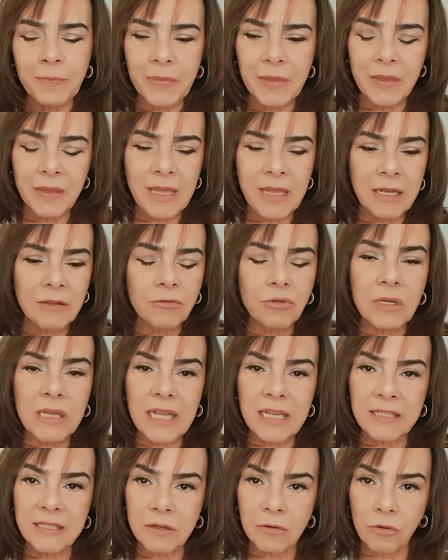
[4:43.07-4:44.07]
dentro
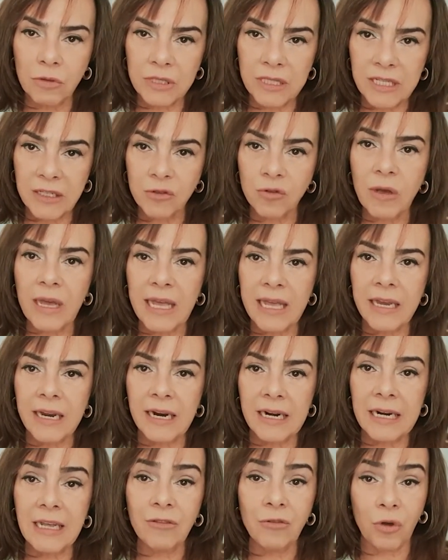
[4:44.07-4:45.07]
desse contexto
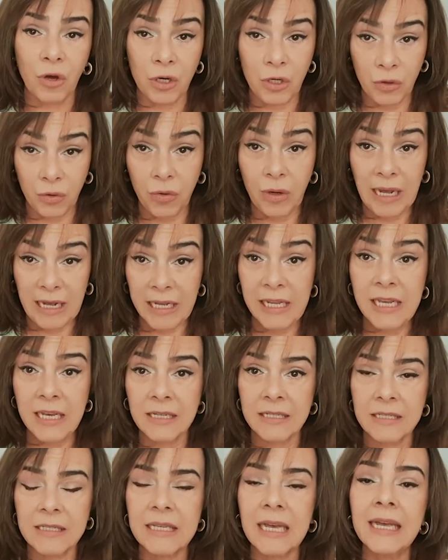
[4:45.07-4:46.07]
reencarnatório a
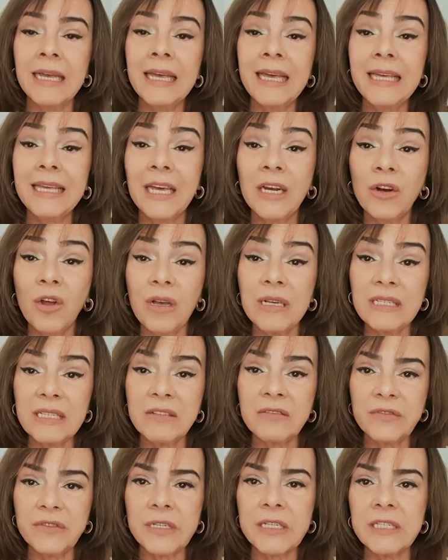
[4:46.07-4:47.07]
criança e a nossa
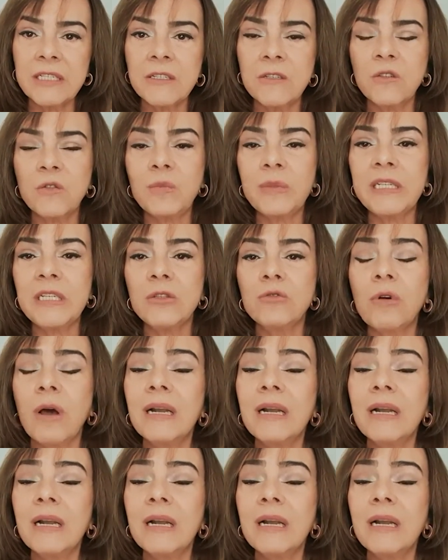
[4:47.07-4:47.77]
infância espiritual,